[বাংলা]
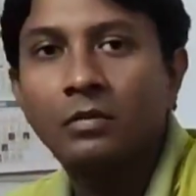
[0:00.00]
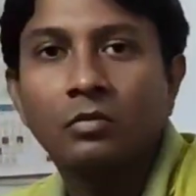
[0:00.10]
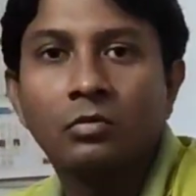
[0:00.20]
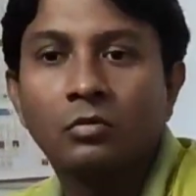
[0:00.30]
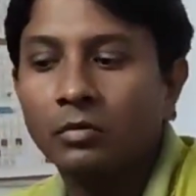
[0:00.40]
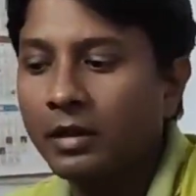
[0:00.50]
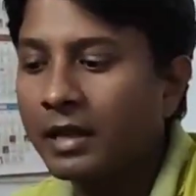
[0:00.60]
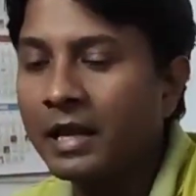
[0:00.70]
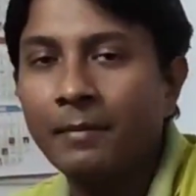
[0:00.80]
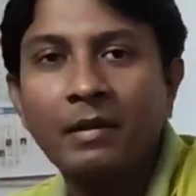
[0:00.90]
তো
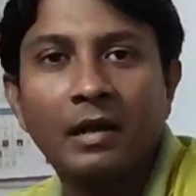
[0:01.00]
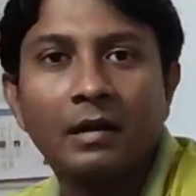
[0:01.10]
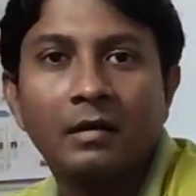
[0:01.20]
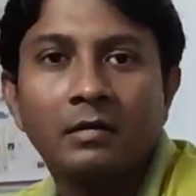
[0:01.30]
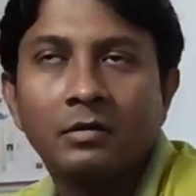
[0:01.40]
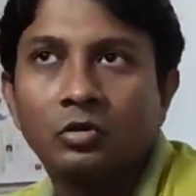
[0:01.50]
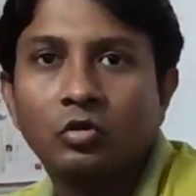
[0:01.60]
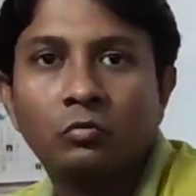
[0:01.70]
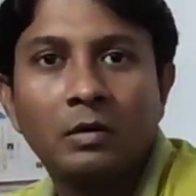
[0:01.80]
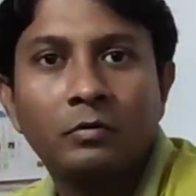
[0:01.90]
এই আমটার
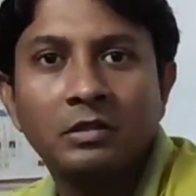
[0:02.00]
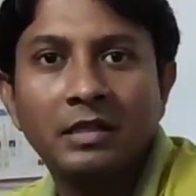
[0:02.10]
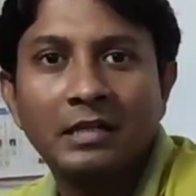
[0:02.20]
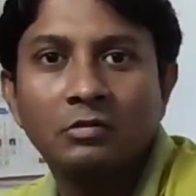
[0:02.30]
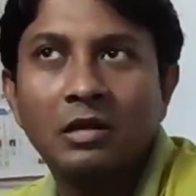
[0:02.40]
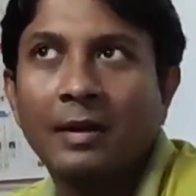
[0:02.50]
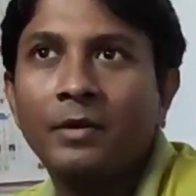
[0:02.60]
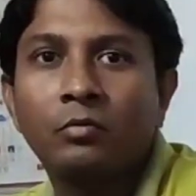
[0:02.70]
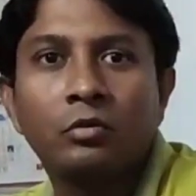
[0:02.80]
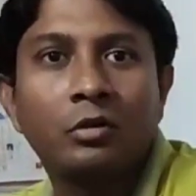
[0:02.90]
সুরমা ফজলি অ্যাকচুয়ালি
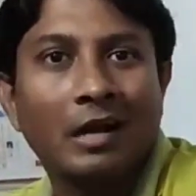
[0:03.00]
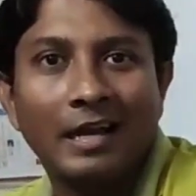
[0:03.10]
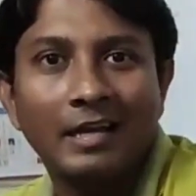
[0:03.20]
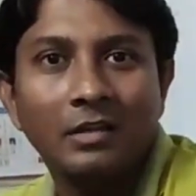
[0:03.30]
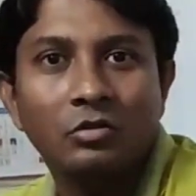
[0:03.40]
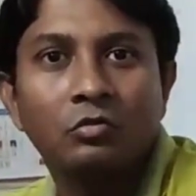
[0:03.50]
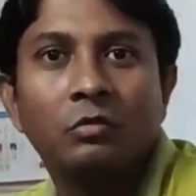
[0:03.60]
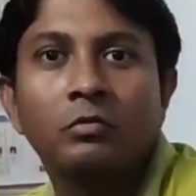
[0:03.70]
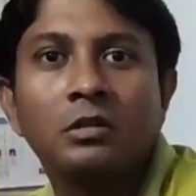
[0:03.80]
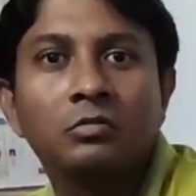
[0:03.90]
আমি কোনোদিনও খাইনি তো
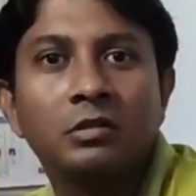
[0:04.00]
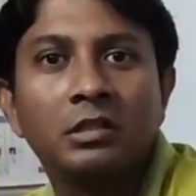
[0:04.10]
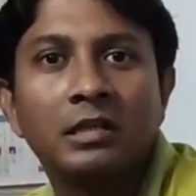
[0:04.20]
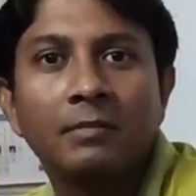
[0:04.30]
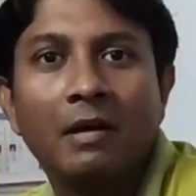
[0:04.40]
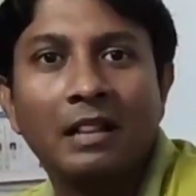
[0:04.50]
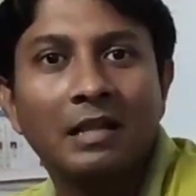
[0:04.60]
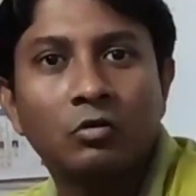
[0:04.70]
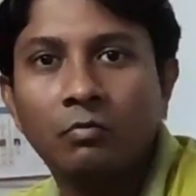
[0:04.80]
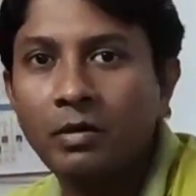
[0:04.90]
সুরমা ফজলি শুনেছি নাকি
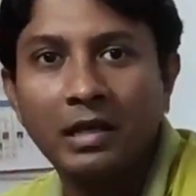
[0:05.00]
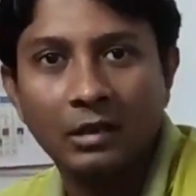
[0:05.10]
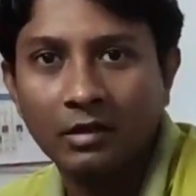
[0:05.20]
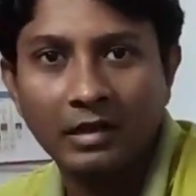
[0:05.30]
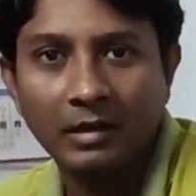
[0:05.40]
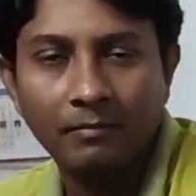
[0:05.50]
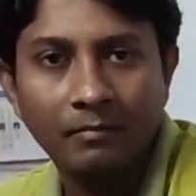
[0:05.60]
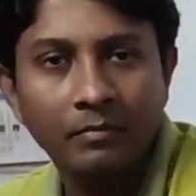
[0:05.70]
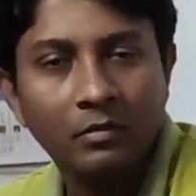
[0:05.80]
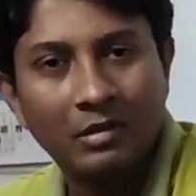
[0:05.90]
মালদার খুব বিখ্যাত একটা আম
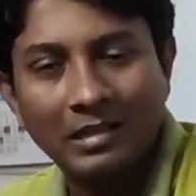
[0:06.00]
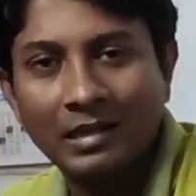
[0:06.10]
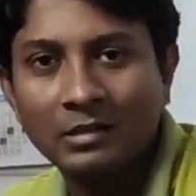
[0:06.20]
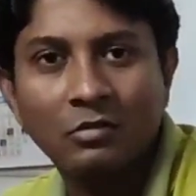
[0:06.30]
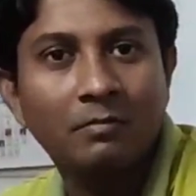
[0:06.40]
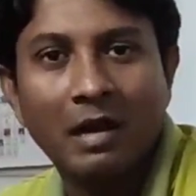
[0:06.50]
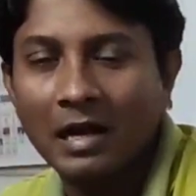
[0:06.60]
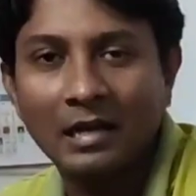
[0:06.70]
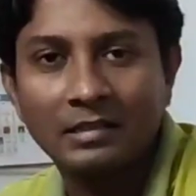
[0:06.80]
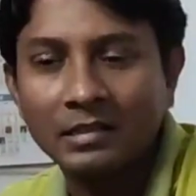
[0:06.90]
তাদের অ্যাকচুয়ালি
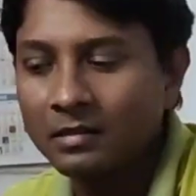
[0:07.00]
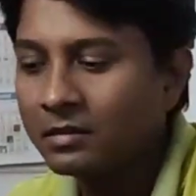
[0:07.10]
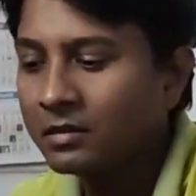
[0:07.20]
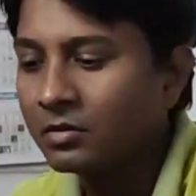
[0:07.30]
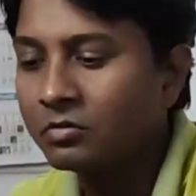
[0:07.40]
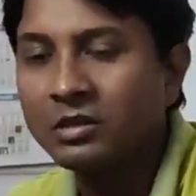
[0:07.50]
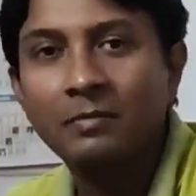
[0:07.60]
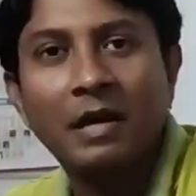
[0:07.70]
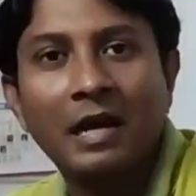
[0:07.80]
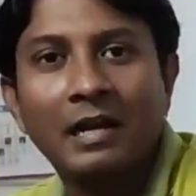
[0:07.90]
বাগান আছে তো
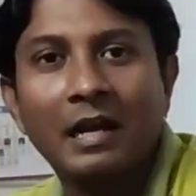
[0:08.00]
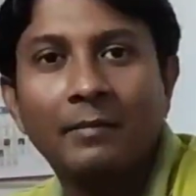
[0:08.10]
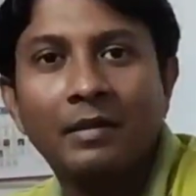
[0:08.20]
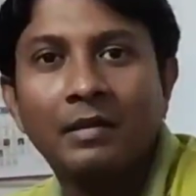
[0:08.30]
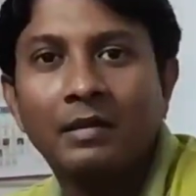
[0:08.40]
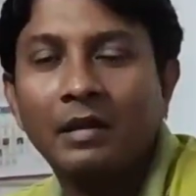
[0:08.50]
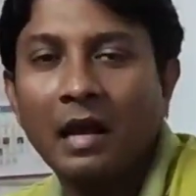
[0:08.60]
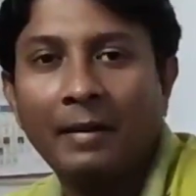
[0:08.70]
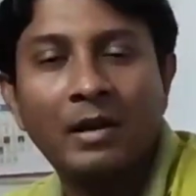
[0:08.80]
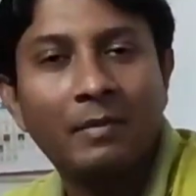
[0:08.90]
সেই বাগানের আমি
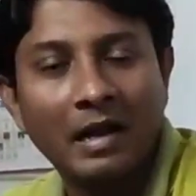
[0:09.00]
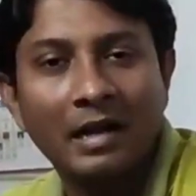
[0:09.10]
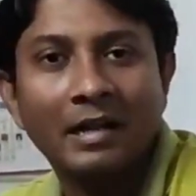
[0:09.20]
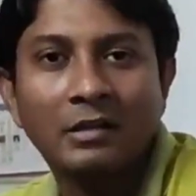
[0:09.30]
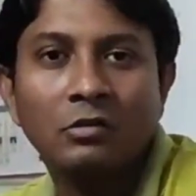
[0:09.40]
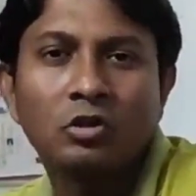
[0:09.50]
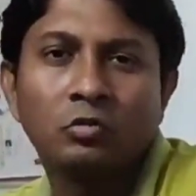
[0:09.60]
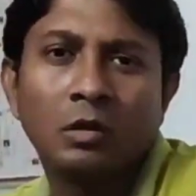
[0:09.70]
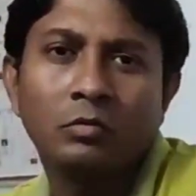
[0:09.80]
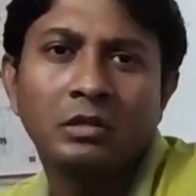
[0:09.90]
আমার বাগানে অ্যাকচুয়ালি
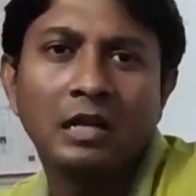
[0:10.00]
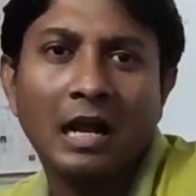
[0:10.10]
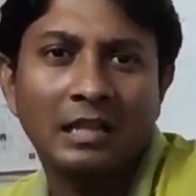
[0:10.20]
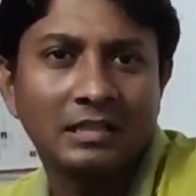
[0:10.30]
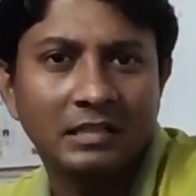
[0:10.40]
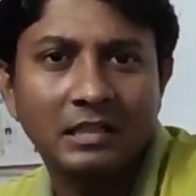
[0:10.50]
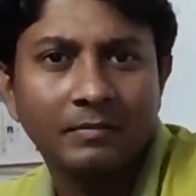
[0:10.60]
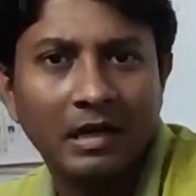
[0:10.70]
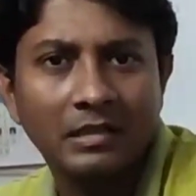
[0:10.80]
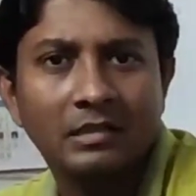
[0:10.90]
সুরমা ফজলি লাগাতে
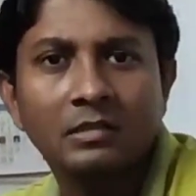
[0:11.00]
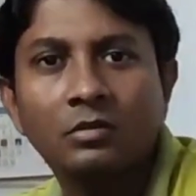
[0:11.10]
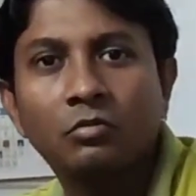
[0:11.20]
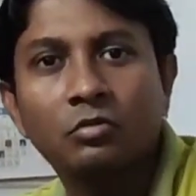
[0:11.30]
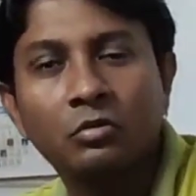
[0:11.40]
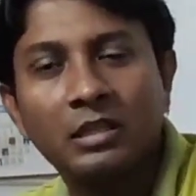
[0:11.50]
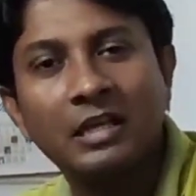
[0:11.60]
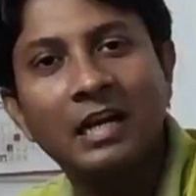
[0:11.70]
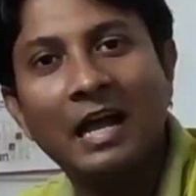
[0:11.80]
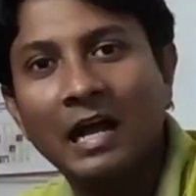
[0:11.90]
চেয়েছিলাম গাছ তো
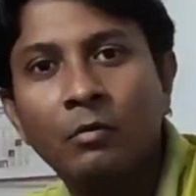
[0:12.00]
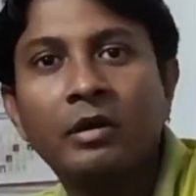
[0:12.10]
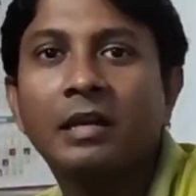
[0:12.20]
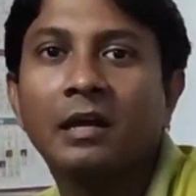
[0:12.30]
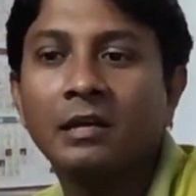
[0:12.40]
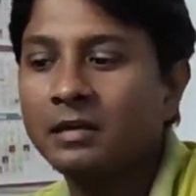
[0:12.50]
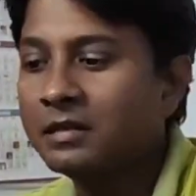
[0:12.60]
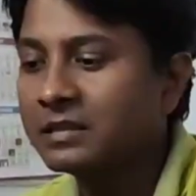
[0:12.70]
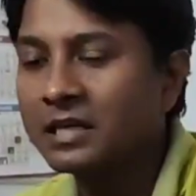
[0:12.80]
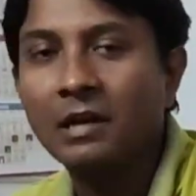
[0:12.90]
সত্যিকারই লাগাবো কি না
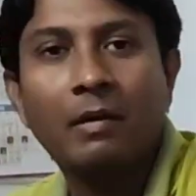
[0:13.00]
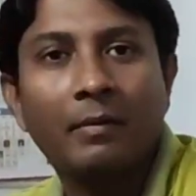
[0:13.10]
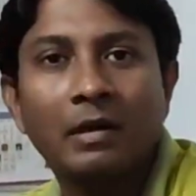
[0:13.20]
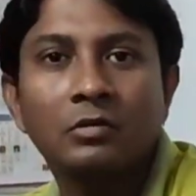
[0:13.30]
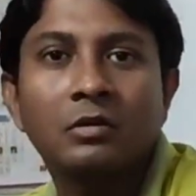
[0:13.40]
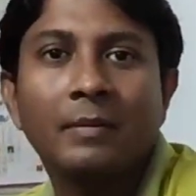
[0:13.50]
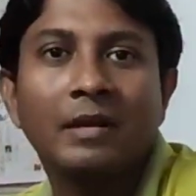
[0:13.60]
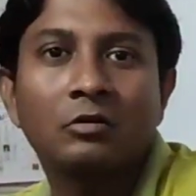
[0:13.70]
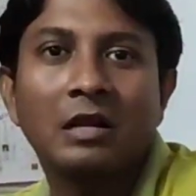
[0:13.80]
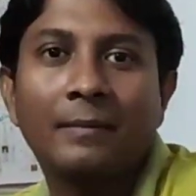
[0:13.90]
সেটা ভাবার জন্য আমি
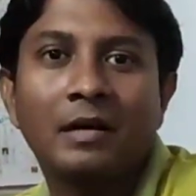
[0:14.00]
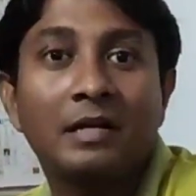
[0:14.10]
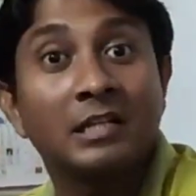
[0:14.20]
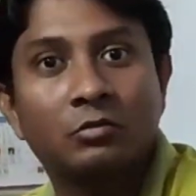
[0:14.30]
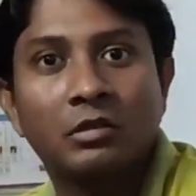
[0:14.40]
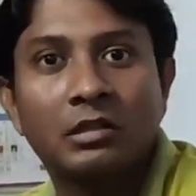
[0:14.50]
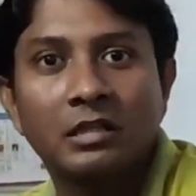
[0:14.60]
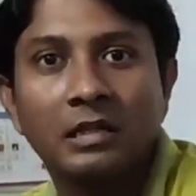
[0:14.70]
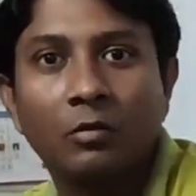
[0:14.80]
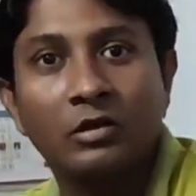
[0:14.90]
অ্যাকচুয়ালি আমটা টেস্ট করে দেখতে
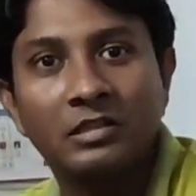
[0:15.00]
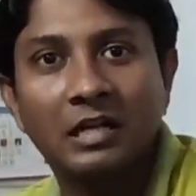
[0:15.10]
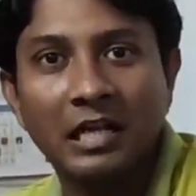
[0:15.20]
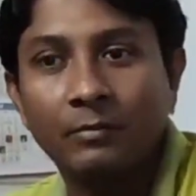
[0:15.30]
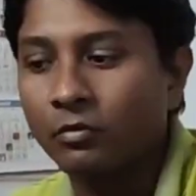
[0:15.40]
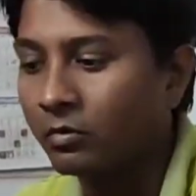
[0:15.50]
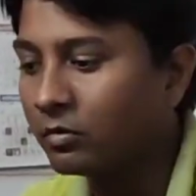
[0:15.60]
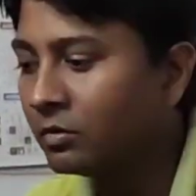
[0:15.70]
চাইছিলাম অরিজিনাল কেমন